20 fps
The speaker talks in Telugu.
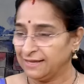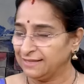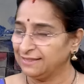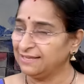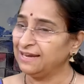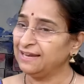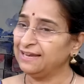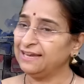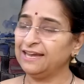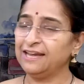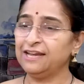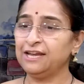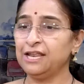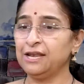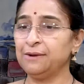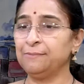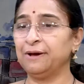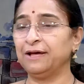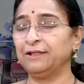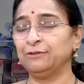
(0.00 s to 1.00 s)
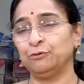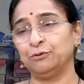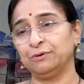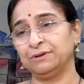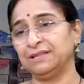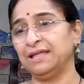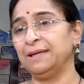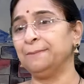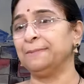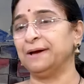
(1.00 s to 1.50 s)
ఏదైనా ఎండిన మాను
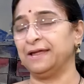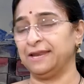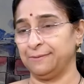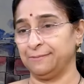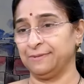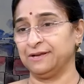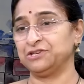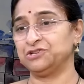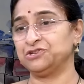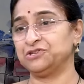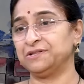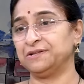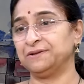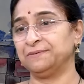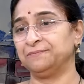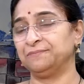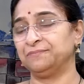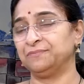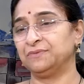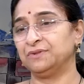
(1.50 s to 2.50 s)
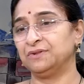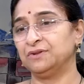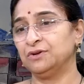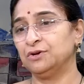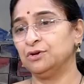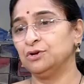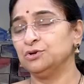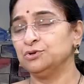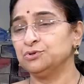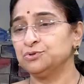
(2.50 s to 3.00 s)
దొరికితే మరీ మంచిది
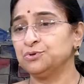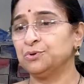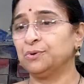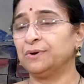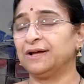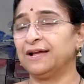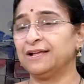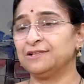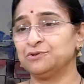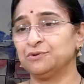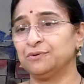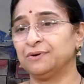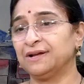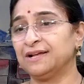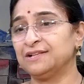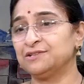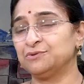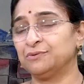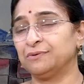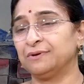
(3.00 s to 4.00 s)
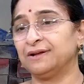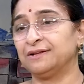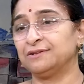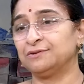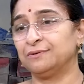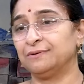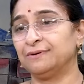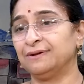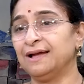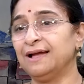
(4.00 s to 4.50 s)
చూడగా చూడగా చూడగా
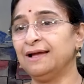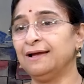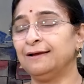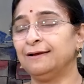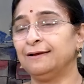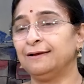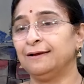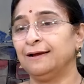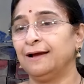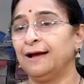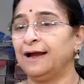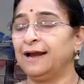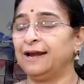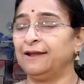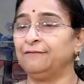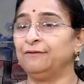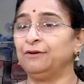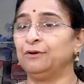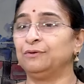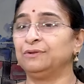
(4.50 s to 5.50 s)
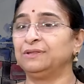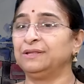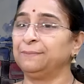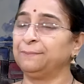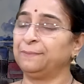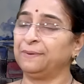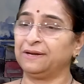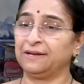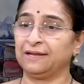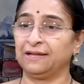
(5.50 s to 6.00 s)
చూడగా అడవిలో
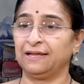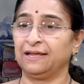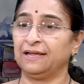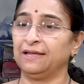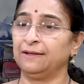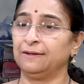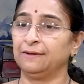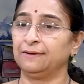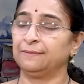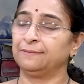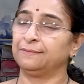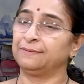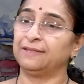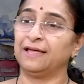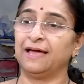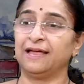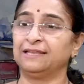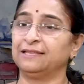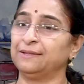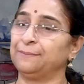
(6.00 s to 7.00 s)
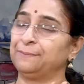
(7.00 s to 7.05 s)
తిప్పటకై దారి